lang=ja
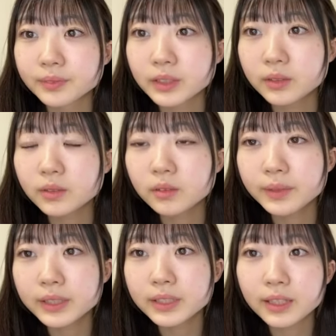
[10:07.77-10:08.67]
学校
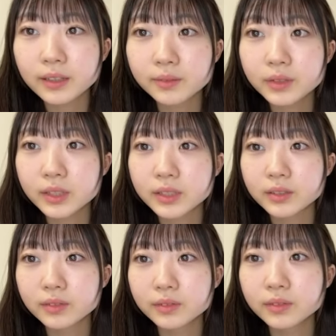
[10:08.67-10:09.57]
マジで眠いです
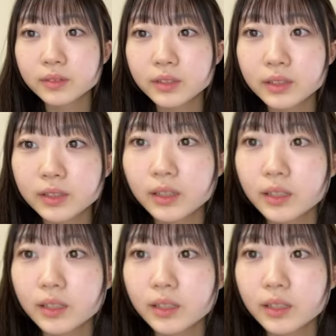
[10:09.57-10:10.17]
よ本当に